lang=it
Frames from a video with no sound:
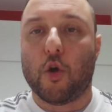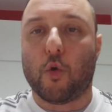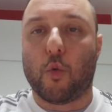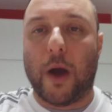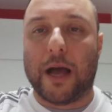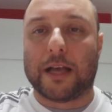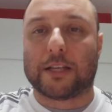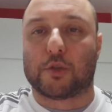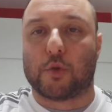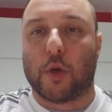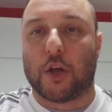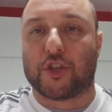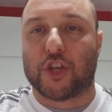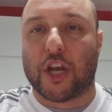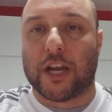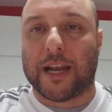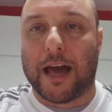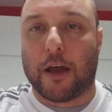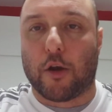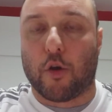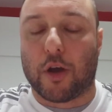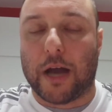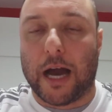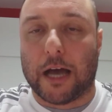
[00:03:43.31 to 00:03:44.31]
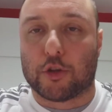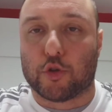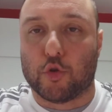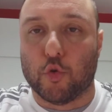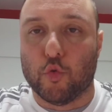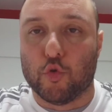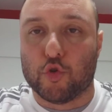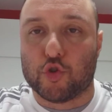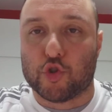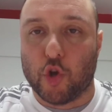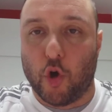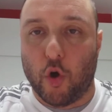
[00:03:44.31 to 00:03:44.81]
Questo è Gennaro
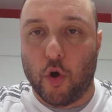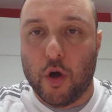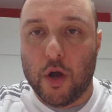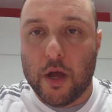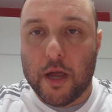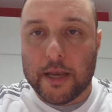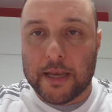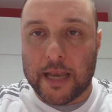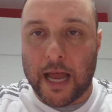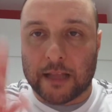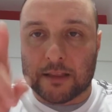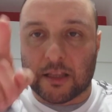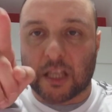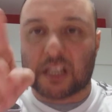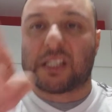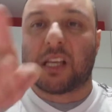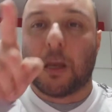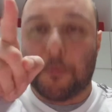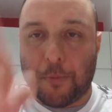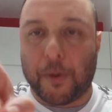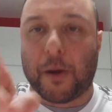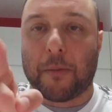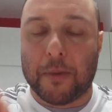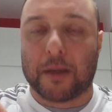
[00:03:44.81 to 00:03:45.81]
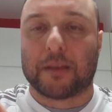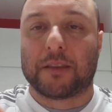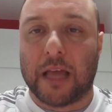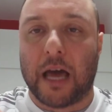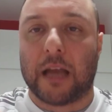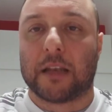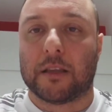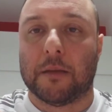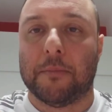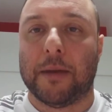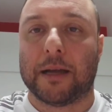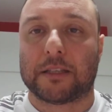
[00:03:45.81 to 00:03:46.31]
Gattuso. Non si
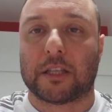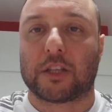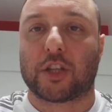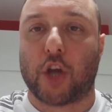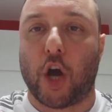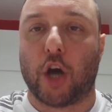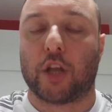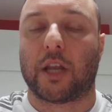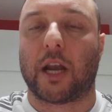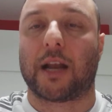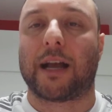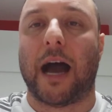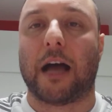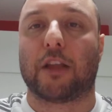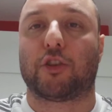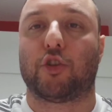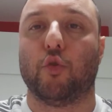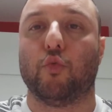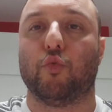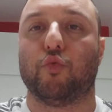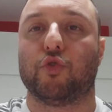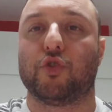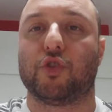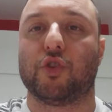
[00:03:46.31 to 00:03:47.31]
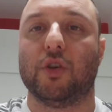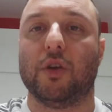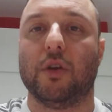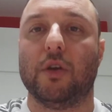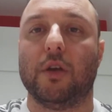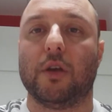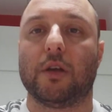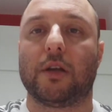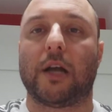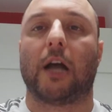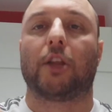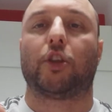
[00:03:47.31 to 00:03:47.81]
permettendo di mettere contro Gattuso.
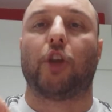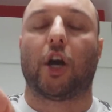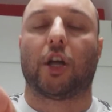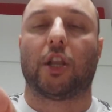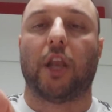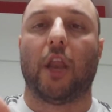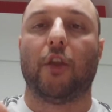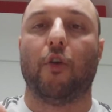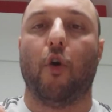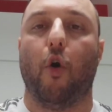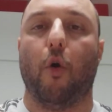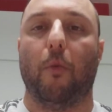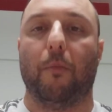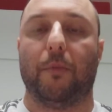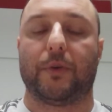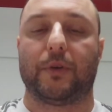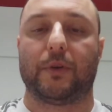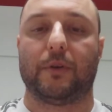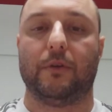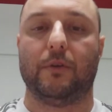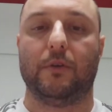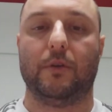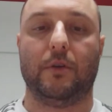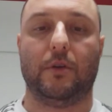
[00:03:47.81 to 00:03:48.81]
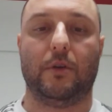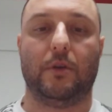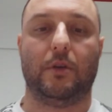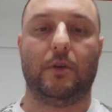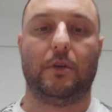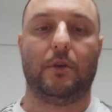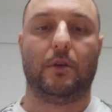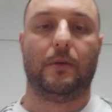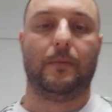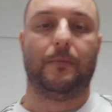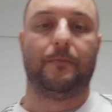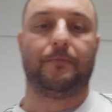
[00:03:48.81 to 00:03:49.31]
Gattuso non.
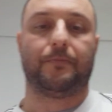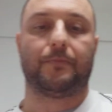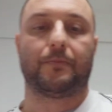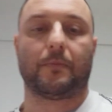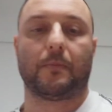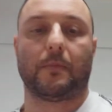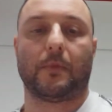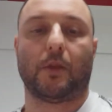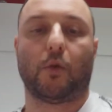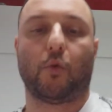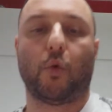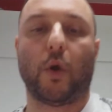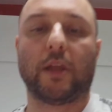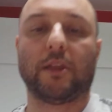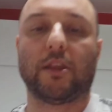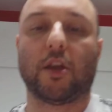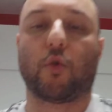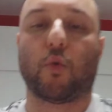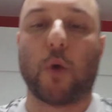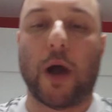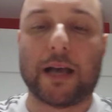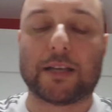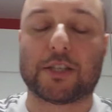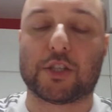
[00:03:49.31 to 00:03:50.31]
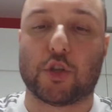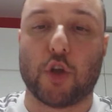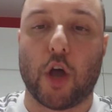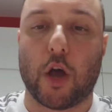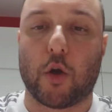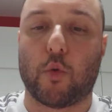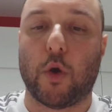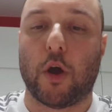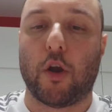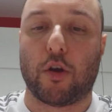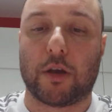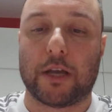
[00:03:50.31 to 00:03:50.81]
Quindi questo è
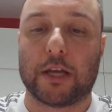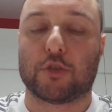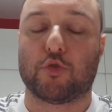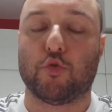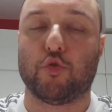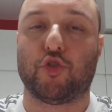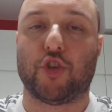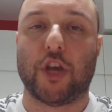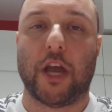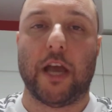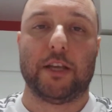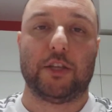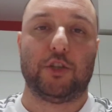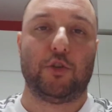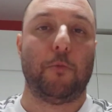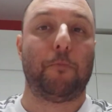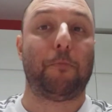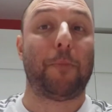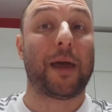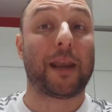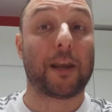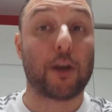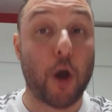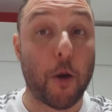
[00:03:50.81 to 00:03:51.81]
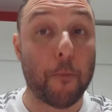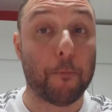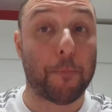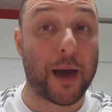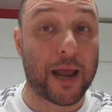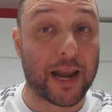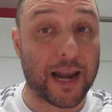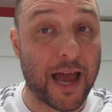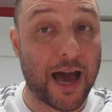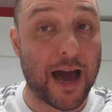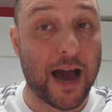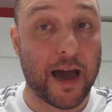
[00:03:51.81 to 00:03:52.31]
quello che è successo. Per non
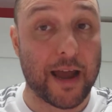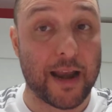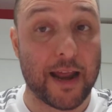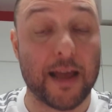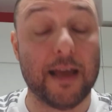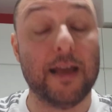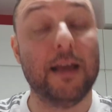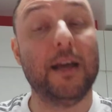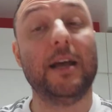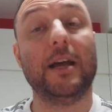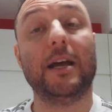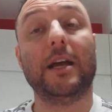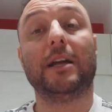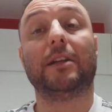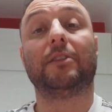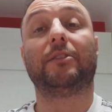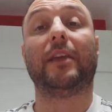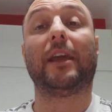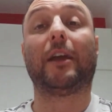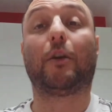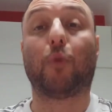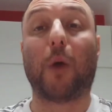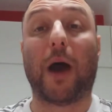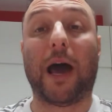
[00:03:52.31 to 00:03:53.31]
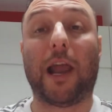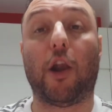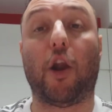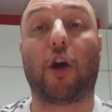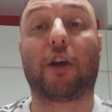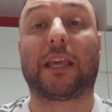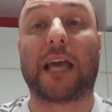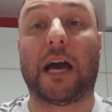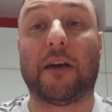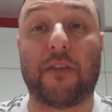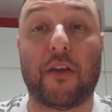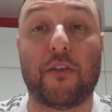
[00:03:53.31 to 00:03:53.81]
parlare di quello
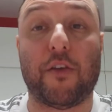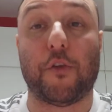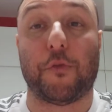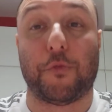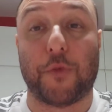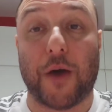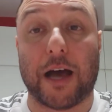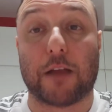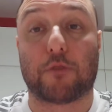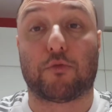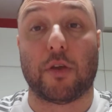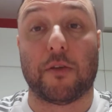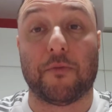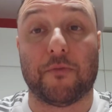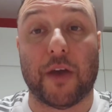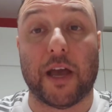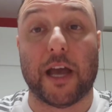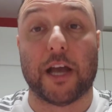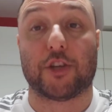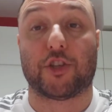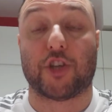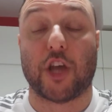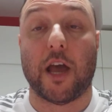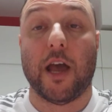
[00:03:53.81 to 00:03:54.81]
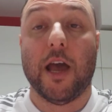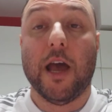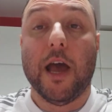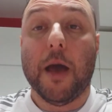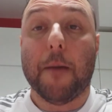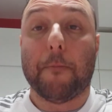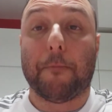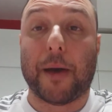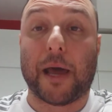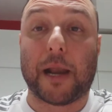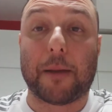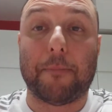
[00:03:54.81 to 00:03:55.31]
che avevi fatto invece
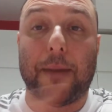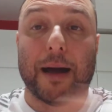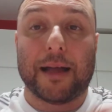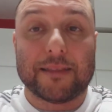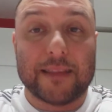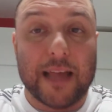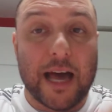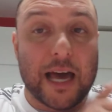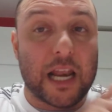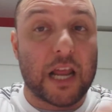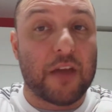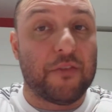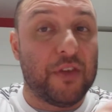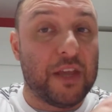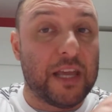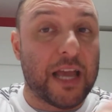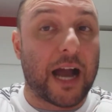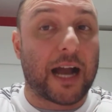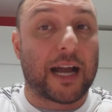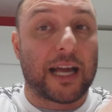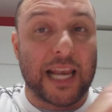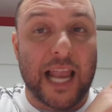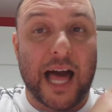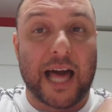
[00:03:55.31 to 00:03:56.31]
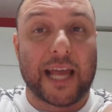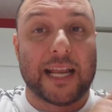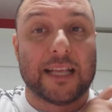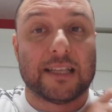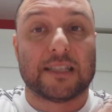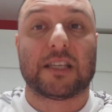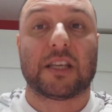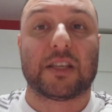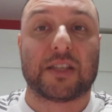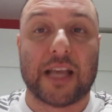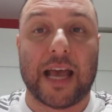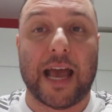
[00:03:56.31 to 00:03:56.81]
per mandare via
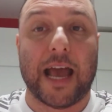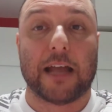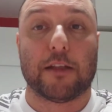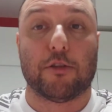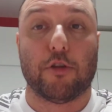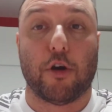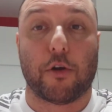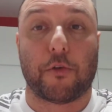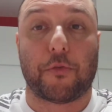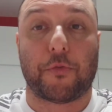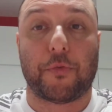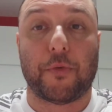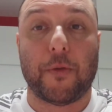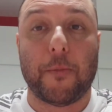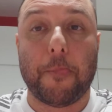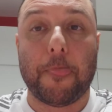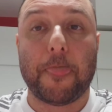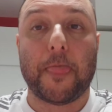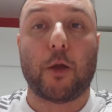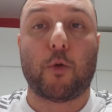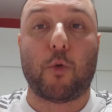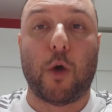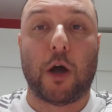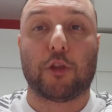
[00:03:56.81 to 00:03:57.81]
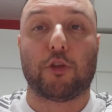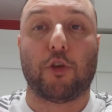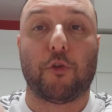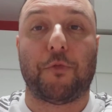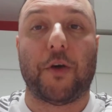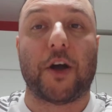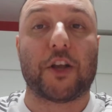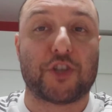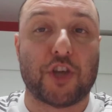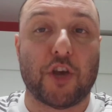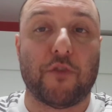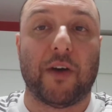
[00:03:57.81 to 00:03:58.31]
Clarence Sedorf quando
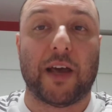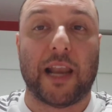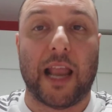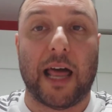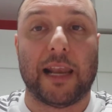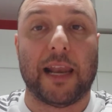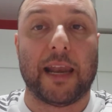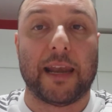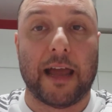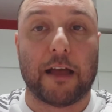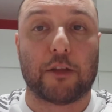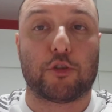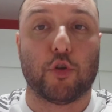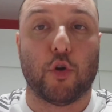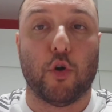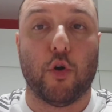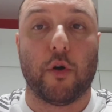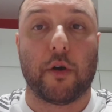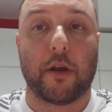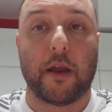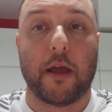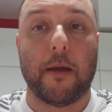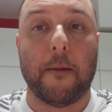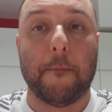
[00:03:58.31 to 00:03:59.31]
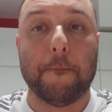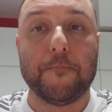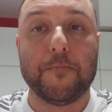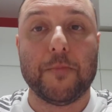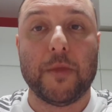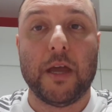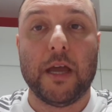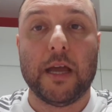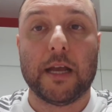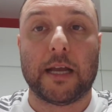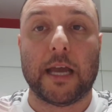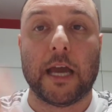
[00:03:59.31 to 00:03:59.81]
faceva l'allenatore,
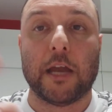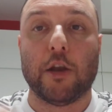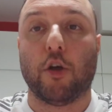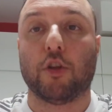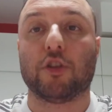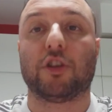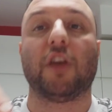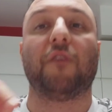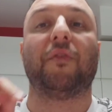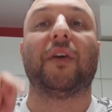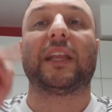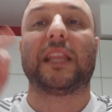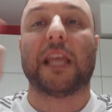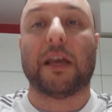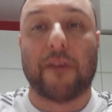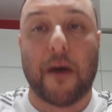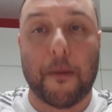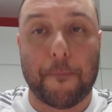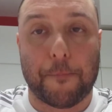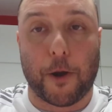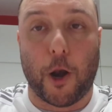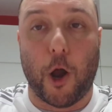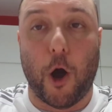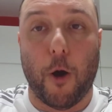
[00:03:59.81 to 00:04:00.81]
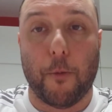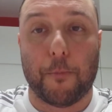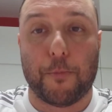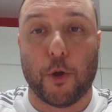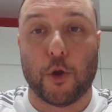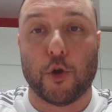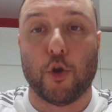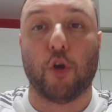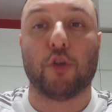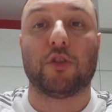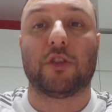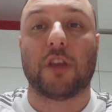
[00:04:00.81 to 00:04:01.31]
che non ti vedeva proprio,
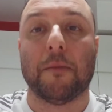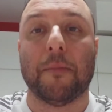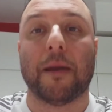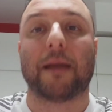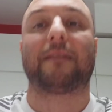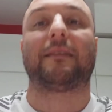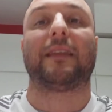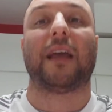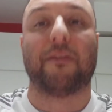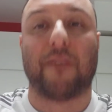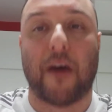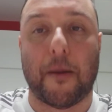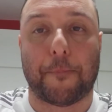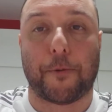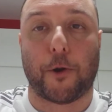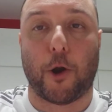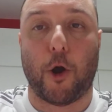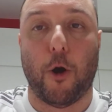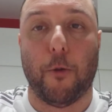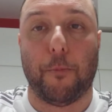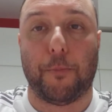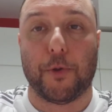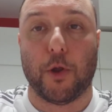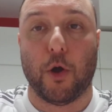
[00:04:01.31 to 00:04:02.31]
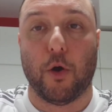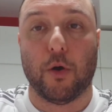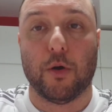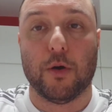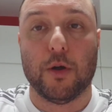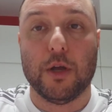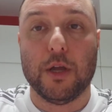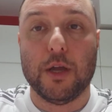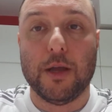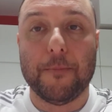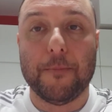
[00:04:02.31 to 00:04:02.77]
non ti metteva proprio.